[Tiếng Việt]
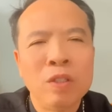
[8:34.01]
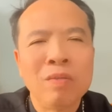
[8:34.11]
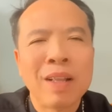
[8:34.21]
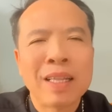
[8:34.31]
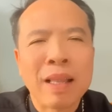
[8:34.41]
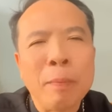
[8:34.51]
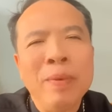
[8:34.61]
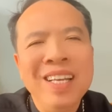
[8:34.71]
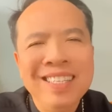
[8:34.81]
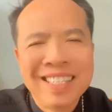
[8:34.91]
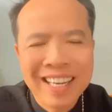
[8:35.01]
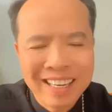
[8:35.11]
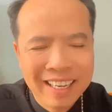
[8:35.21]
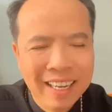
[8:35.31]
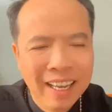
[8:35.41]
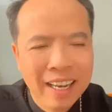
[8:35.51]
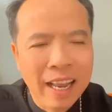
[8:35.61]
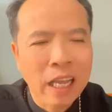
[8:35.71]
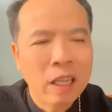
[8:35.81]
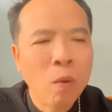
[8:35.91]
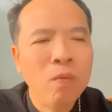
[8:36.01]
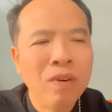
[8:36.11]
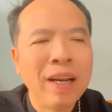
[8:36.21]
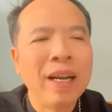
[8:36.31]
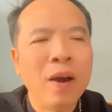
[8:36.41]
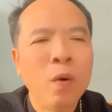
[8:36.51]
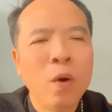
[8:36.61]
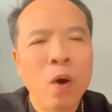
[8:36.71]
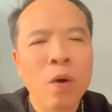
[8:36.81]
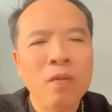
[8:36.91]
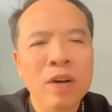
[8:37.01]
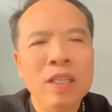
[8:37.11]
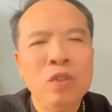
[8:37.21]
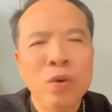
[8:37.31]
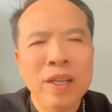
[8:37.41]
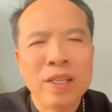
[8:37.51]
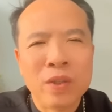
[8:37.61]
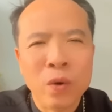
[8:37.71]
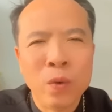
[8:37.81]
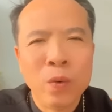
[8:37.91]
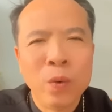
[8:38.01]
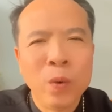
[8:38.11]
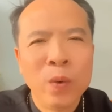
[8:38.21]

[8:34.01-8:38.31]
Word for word: Chúng ta tập hy sinh để thông phần đau khổ với Chúa Giêsu.